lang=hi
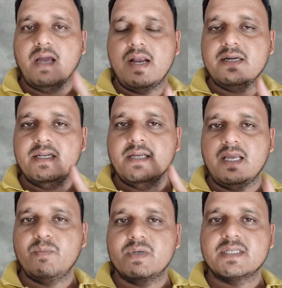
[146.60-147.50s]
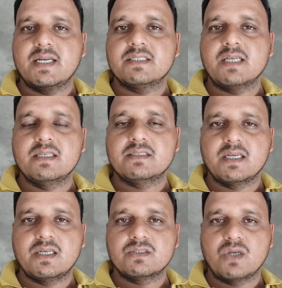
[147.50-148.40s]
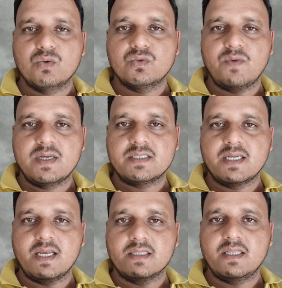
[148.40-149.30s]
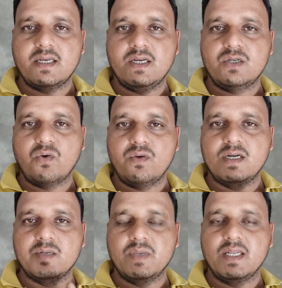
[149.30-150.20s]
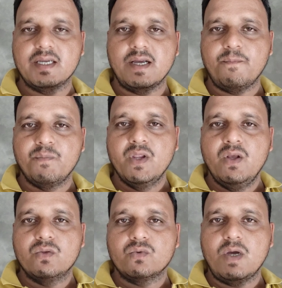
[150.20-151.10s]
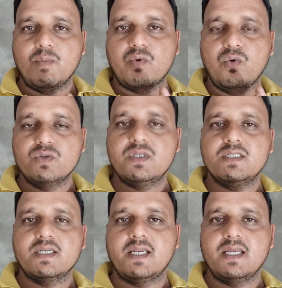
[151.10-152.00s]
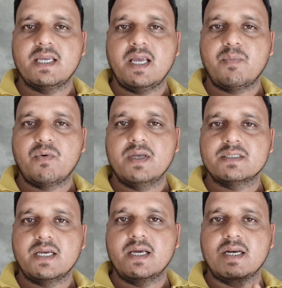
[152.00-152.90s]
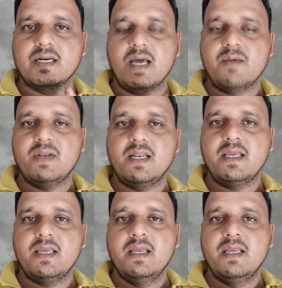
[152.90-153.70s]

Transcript: 99 परसेंट चांस है कि साउथ वेस्ट के अंदर ही टॉयलेट मिलेगा तो आप कोशिश करें कि आपको ऐसा घर ना मिले